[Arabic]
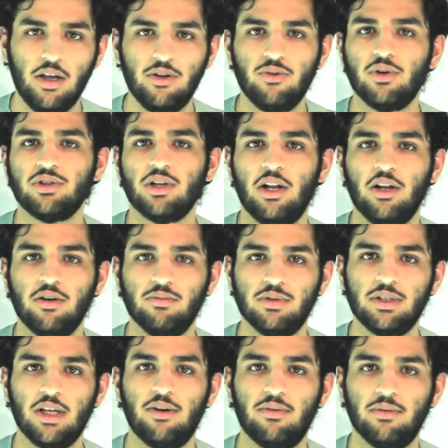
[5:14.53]
توصل لكم
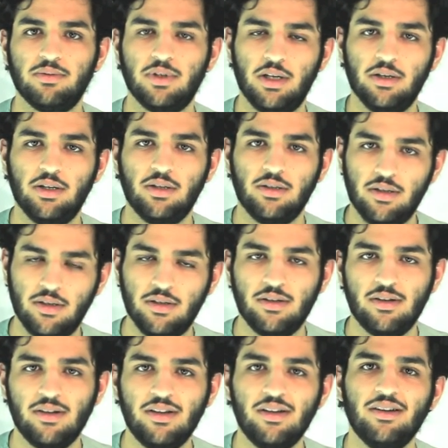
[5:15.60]
السالفه بسرعه
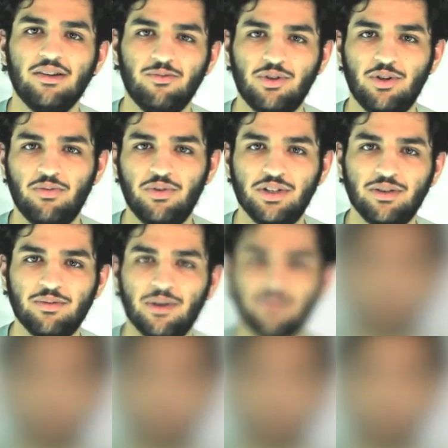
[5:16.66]
بالتوفيق شباب